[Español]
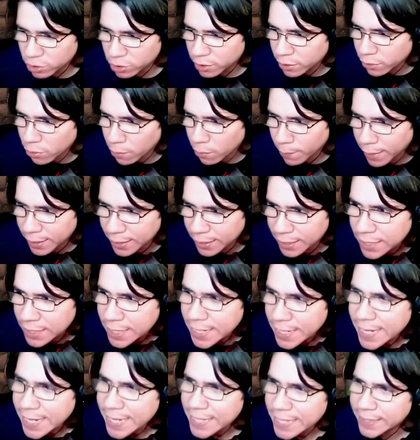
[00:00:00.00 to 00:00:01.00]
romanas
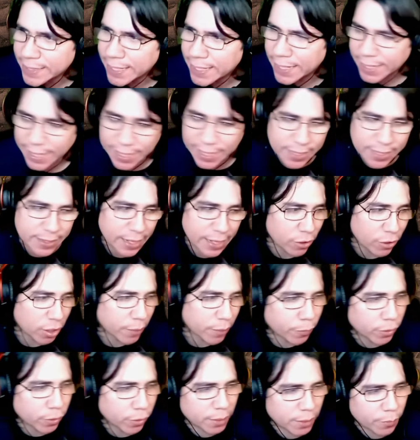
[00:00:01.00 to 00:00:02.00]
del calendario que
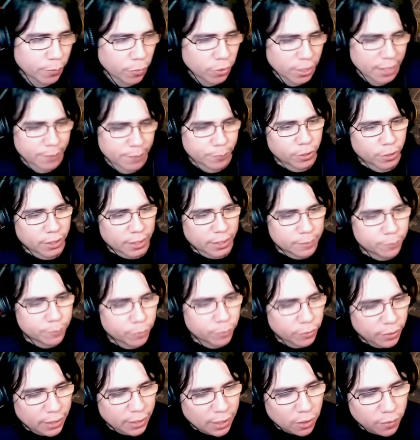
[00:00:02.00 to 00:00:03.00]
podemos leer, por ejemplo,
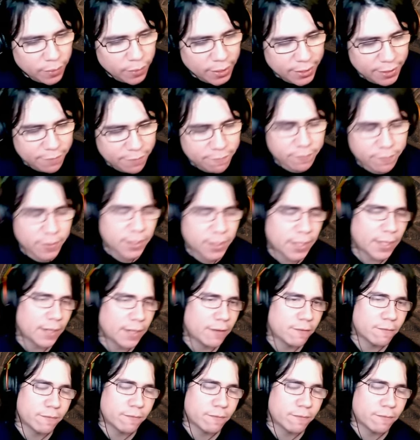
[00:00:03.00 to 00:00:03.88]
en la obra de,